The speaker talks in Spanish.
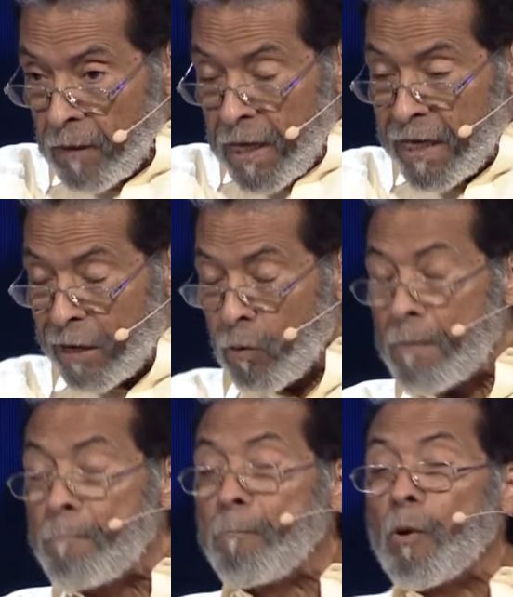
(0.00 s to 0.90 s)
Y quiero
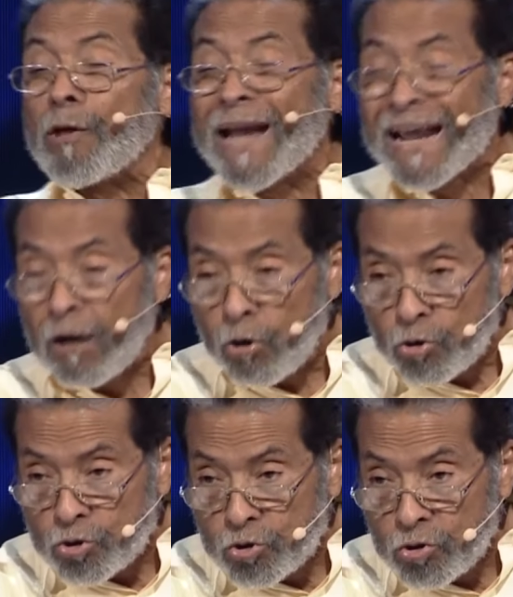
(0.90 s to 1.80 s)

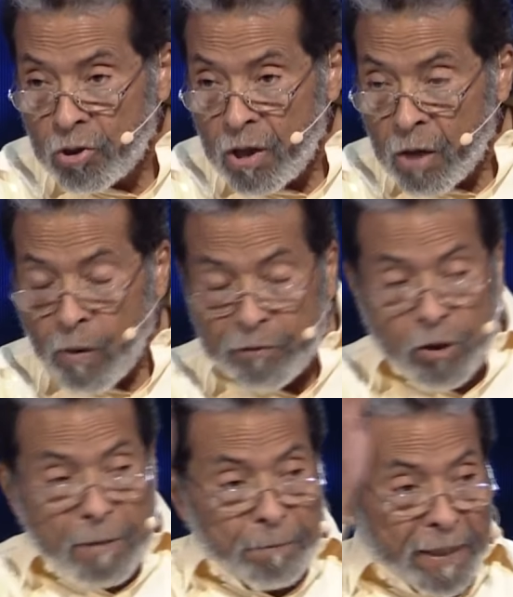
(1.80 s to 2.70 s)
empoderarlos. Cuando
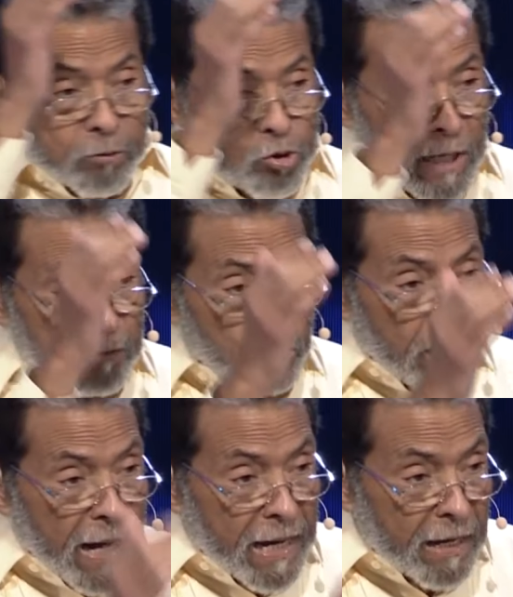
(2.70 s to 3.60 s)
el Espíritu Santo
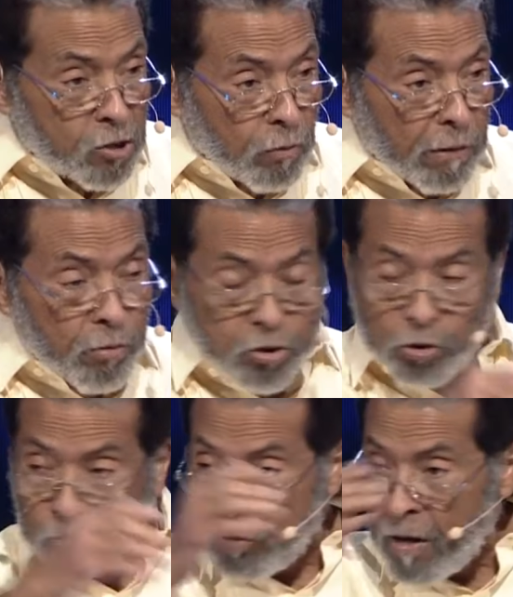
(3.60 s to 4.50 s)
caiga sobre
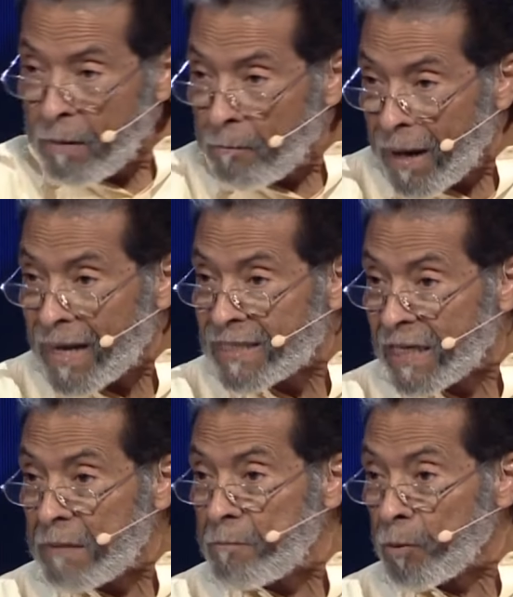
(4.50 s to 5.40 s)
vosotros, van a
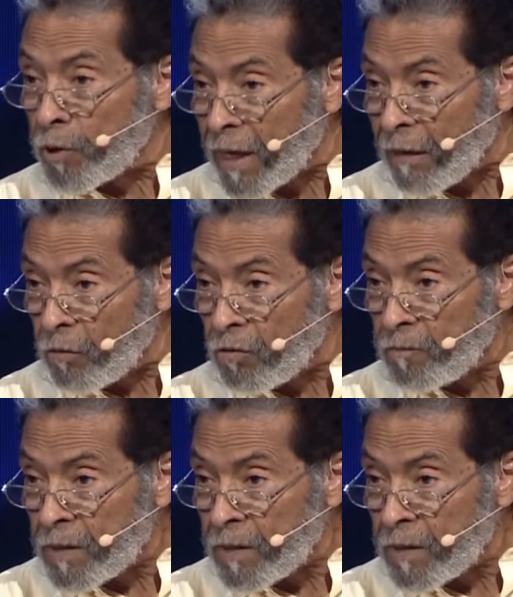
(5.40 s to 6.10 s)
ser empoderados.